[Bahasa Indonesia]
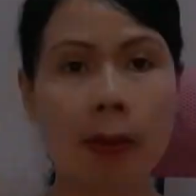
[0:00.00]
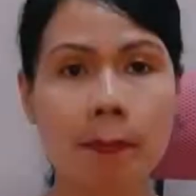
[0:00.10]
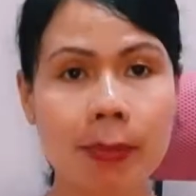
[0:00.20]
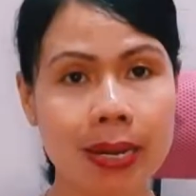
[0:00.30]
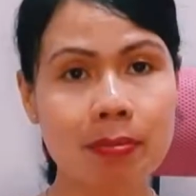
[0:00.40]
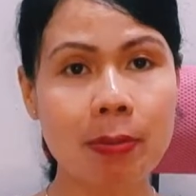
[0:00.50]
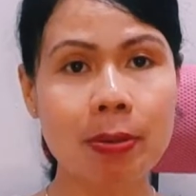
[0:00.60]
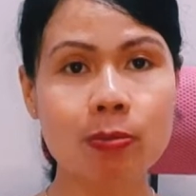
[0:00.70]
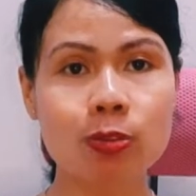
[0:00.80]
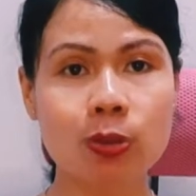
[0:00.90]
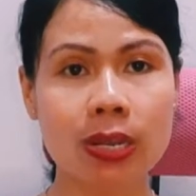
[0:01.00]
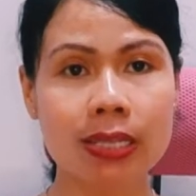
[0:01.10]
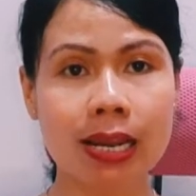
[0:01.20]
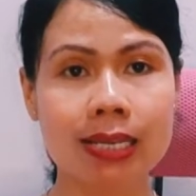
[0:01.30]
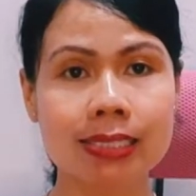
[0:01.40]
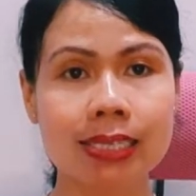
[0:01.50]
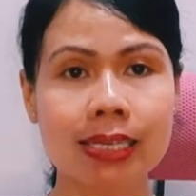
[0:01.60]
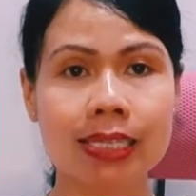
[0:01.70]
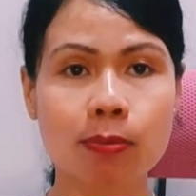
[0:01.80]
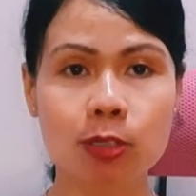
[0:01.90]
Mari Bapak Ibu Saudara yang terkasih
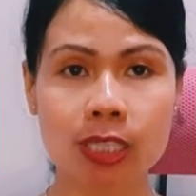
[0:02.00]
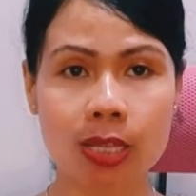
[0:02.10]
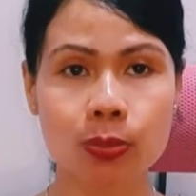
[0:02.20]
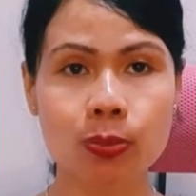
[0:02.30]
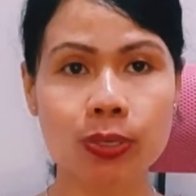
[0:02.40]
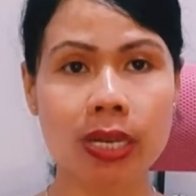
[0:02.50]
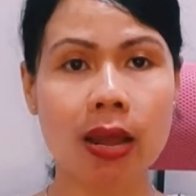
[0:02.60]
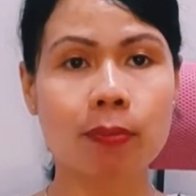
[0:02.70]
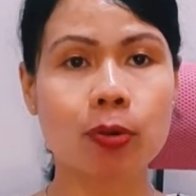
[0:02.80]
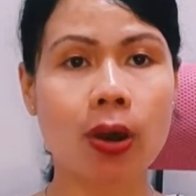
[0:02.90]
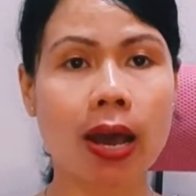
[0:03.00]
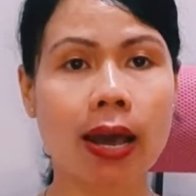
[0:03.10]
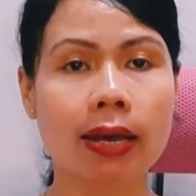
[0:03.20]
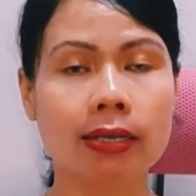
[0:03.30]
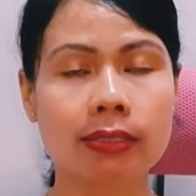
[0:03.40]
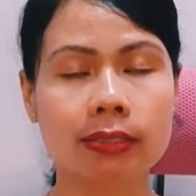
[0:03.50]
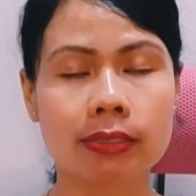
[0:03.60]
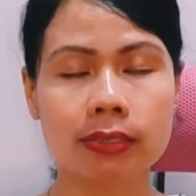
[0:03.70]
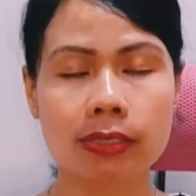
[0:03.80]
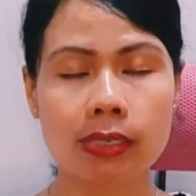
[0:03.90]
kita mau satu di dalam doa.
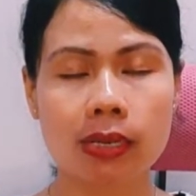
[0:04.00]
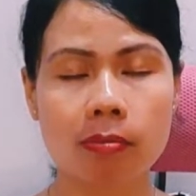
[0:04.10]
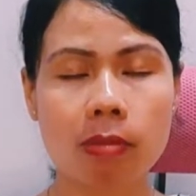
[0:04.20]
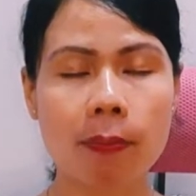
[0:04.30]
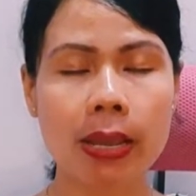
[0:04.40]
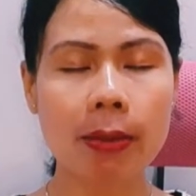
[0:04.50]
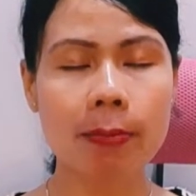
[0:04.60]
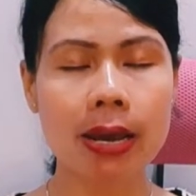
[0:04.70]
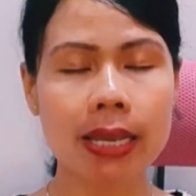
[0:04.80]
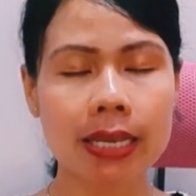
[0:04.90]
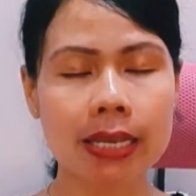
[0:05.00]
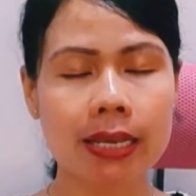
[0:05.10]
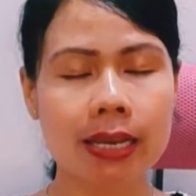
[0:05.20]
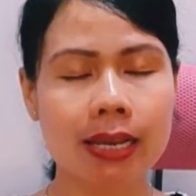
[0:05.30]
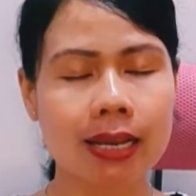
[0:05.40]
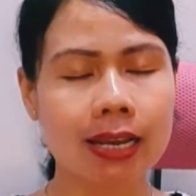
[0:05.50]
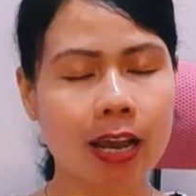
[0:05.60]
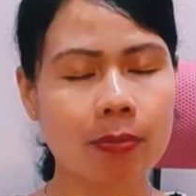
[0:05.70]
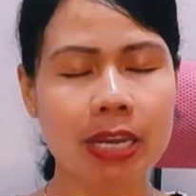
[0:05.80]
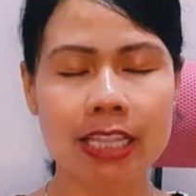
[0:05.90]
Bapa yang baik,
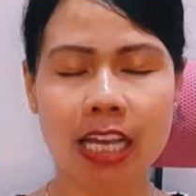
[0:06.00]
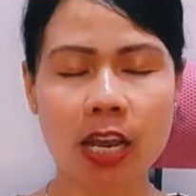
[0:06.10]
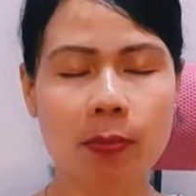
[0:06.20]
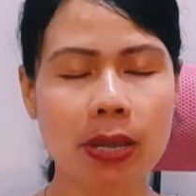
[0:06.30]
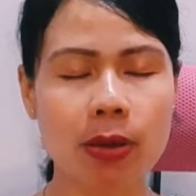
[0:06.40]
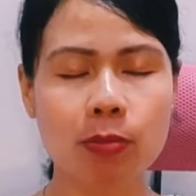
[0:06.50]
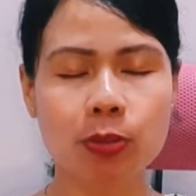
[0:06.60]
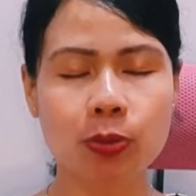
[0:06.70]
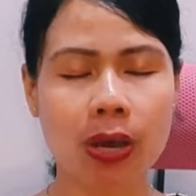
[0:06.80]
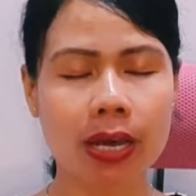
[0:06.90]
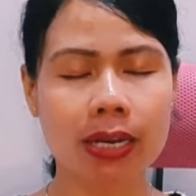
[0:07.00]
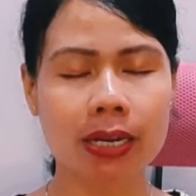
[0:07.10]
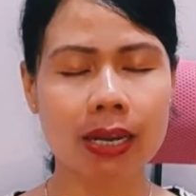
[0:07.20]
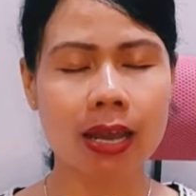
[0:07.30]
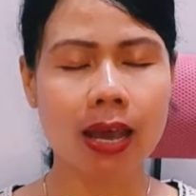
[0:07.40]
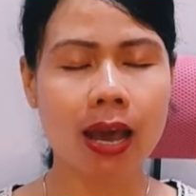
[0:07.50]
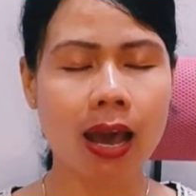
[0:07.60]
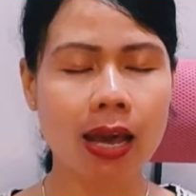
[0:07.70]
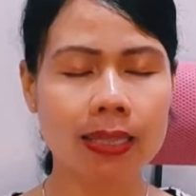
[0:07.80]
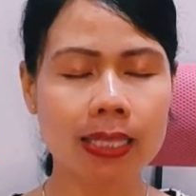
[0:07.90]
kami datang kepadamu Tuhan.
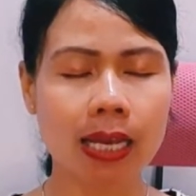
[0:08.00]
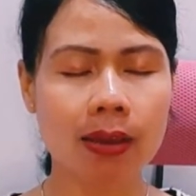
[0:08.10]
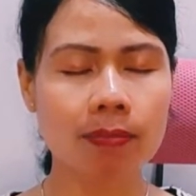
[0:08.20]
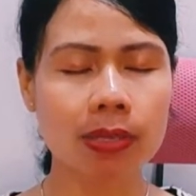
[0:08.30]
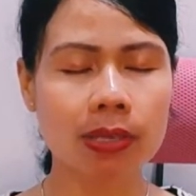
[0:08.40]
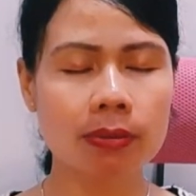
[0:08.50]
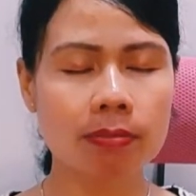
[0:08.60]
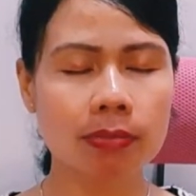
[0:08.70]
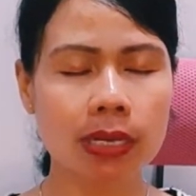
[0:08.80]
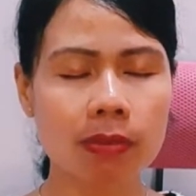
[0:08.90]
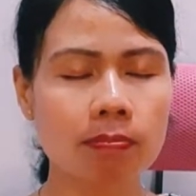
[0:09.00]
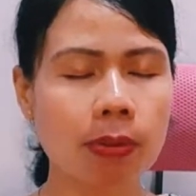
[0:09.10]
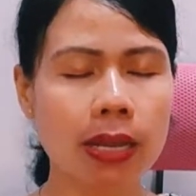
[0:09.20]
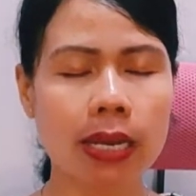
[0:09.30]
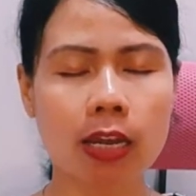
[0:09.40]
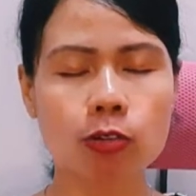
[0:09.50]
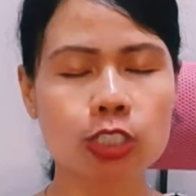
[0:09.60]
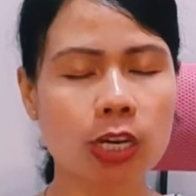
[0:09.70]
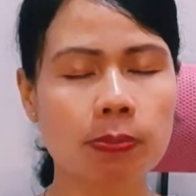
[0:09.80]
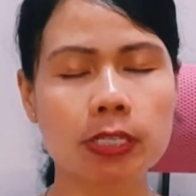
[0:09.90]
Hati kami melimpah dengan
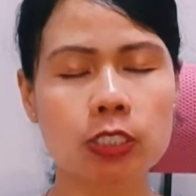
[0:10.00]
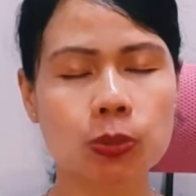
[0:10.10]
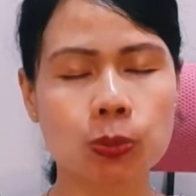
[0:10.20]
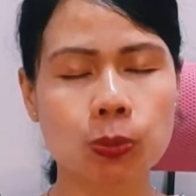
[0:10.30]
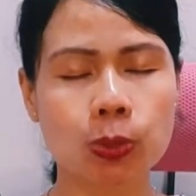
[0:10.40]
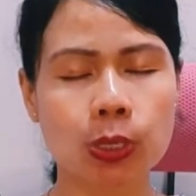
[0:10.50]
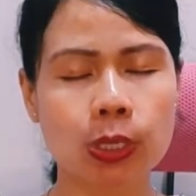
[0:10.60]
ucapan syukur.